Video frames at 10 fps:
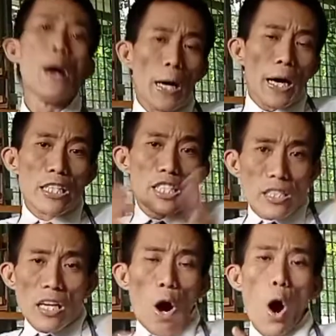เอ่อ
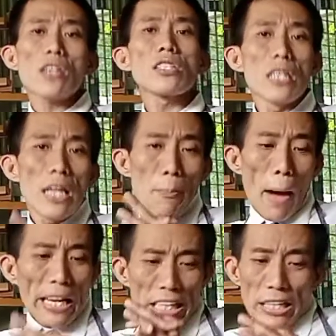คอร์สซิลิ
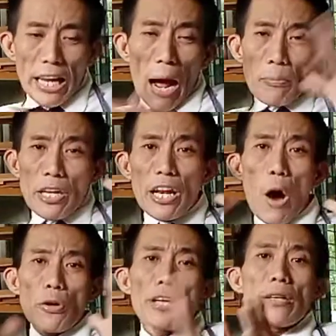บัสนะครับที่
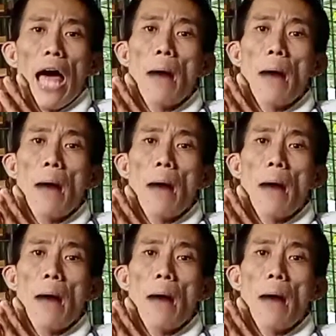เราได้